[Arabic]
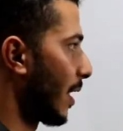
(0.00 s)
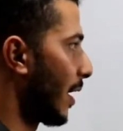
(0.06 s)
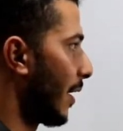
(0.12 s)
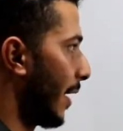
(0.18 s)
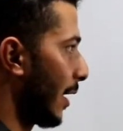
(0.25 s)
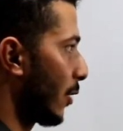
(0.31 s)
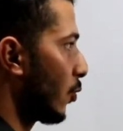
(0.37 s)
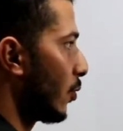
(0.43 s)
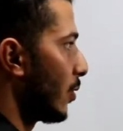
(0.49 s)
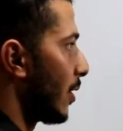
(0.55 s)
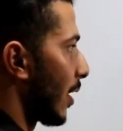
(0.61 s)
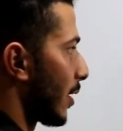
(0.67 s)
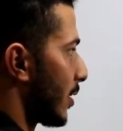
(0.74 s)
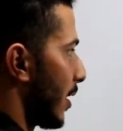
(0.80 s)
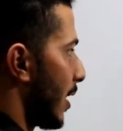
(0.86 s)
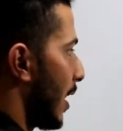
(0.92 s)
راح يكون
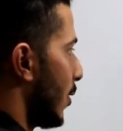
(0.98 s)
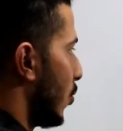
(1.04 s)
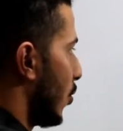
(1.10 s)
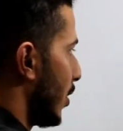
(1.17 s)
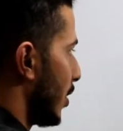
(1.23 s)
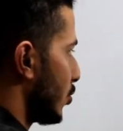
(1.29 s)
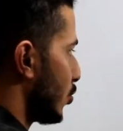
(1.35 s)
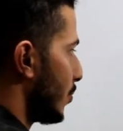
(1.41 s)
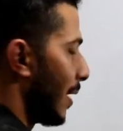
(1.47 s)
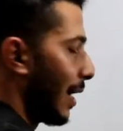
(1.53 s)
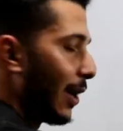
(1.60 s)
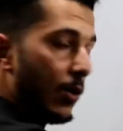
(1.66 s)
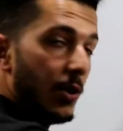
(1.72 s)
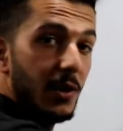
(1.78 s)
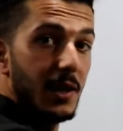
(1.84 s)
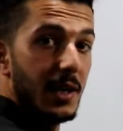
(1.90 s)
الاقتران هون شو
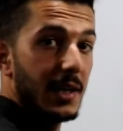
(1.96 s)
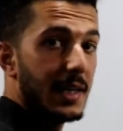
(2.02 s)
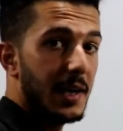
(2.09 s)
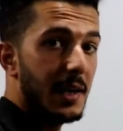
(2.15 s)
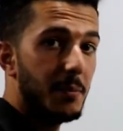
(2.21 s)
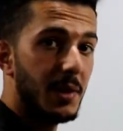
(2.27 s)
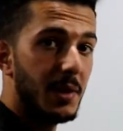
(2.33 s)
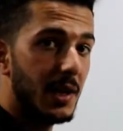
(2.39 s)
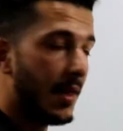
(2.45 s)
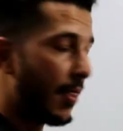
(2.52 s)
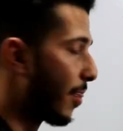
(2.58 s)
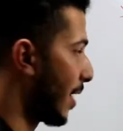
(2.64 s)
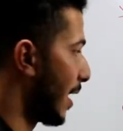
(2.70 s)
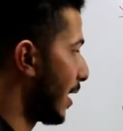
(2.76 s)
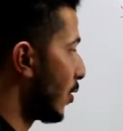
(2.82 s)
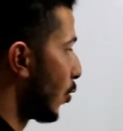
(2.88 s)
ماله قريب من
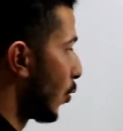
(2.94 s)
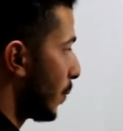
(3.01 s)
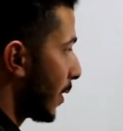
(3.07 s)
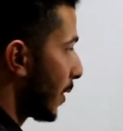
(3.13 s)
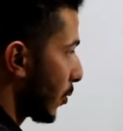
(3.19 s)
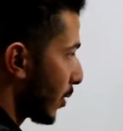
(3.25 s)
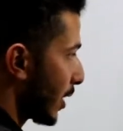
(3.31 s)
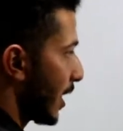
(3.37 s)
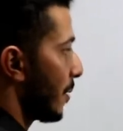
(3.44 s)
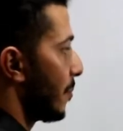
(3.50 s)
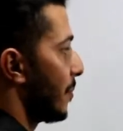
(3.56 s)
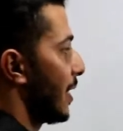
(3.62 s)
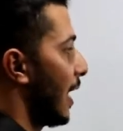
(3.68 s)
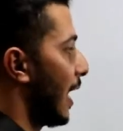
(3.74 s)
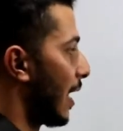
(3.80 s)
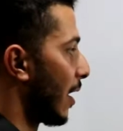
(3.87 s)
الاثنين وبرضه قريب من
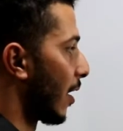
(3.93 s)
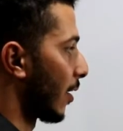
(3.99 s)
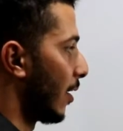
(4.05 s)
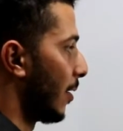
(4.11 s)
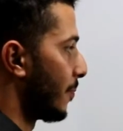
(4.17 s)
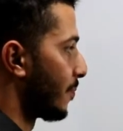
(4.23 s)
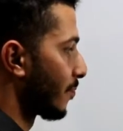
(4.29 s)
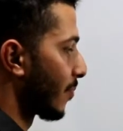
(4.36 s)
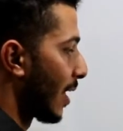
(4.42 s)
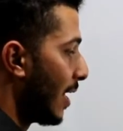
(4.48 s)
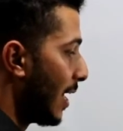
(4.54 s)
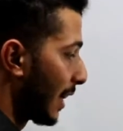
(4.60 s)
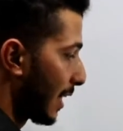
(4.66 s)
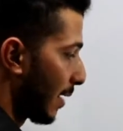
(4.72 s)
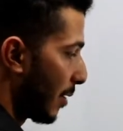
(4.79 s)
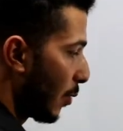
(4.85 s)
الحلقة
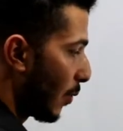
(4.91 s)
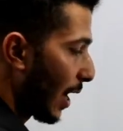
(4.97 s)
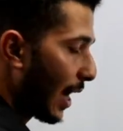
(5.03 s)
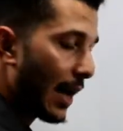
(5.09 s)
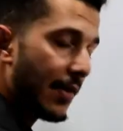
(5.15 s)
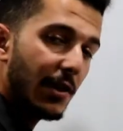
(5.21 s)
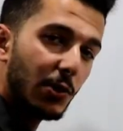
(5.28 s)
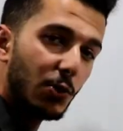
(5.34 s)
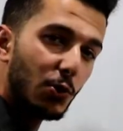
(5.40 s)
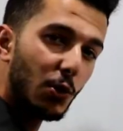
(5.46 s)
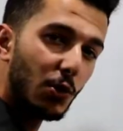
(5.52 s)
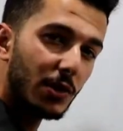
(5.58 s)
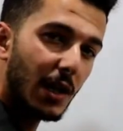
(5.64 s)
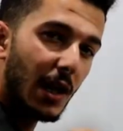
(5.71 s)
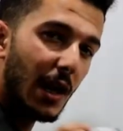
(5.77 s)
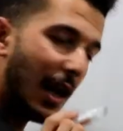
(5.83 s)
طب لو أخذت
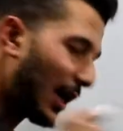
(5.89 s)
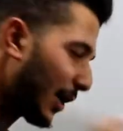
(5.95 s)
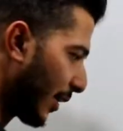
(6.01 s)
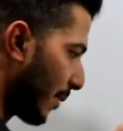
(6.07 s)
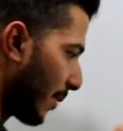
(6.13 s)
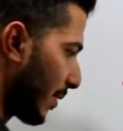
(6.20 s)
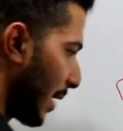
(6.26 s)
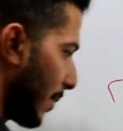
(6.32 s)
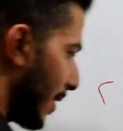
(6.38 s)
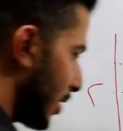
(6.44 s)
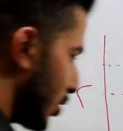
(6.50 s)
نقطة أقرب كمان